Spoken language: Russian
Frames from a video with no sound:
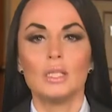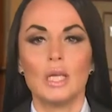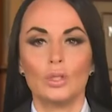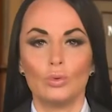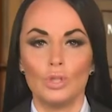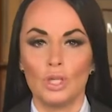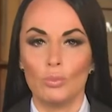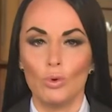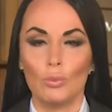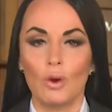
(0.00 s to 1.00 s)

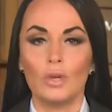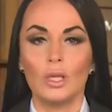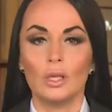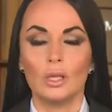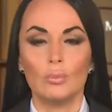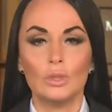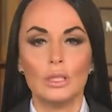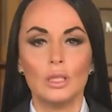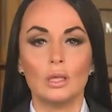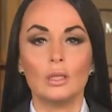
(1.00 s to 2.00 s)
Сотрудниками управления
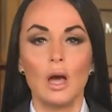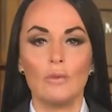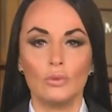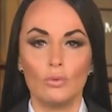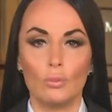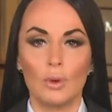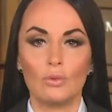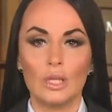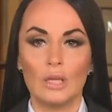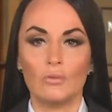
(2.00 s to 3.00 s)
ГИБДД Главного
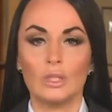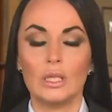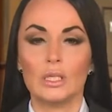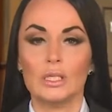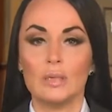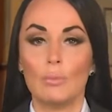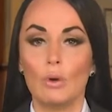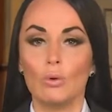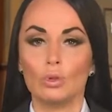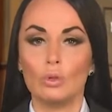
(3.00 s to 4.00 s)
управления МВД России по
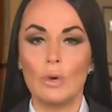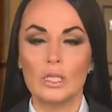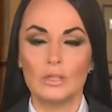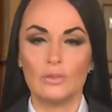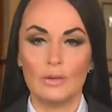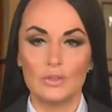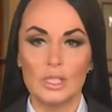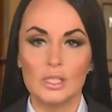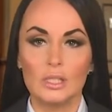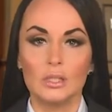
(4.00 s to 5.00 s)
городу Москве в
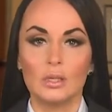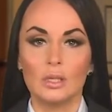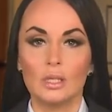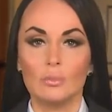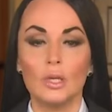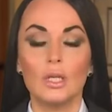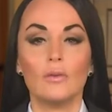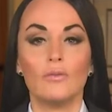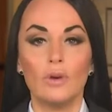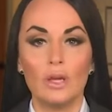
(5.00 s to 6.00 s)
сети интернет были
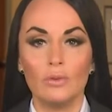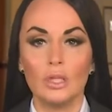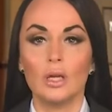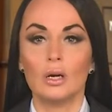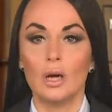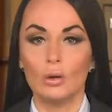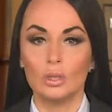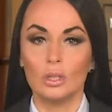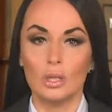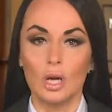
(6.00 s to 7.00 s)
выявлены
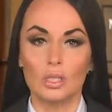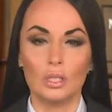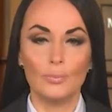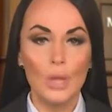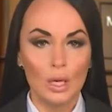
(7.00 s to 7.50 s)
аккаунты граждан,